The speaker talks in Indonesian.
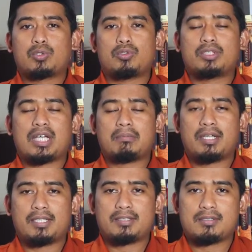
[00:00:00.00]

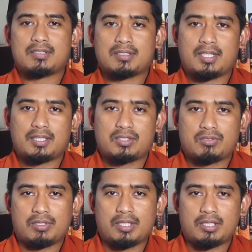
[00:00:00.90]
keutamaan salat
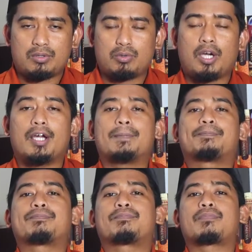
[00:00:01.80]
sunnah duha.
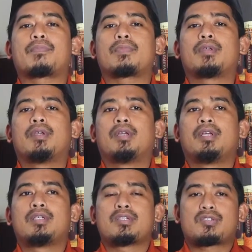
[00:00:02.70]

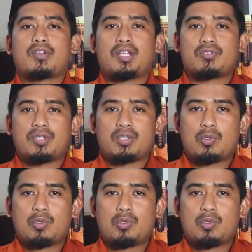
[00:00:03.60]
Salat sunnah